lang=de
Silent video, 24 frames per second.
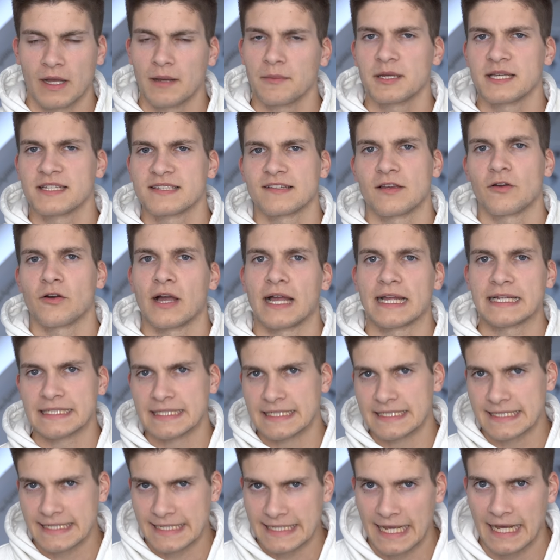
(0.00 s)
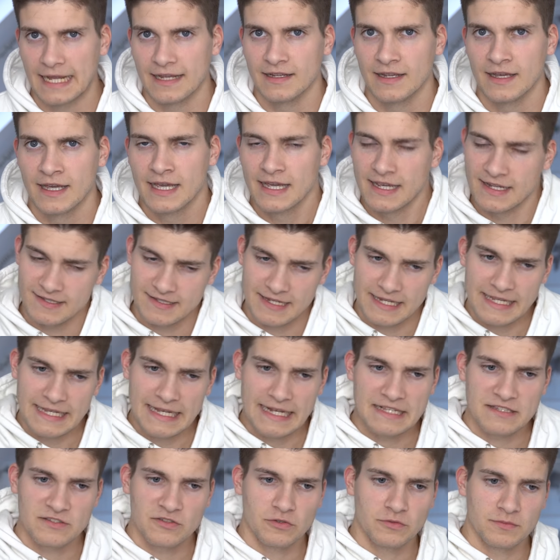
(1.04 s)
aber ist ja auch eigentlich egal. Es ging
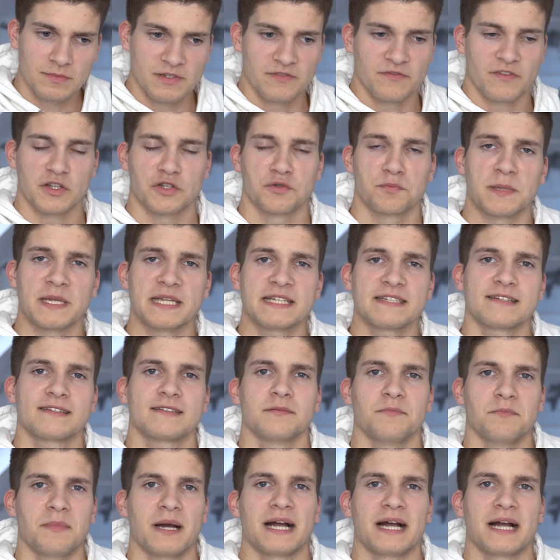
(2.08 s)
also um die verspätete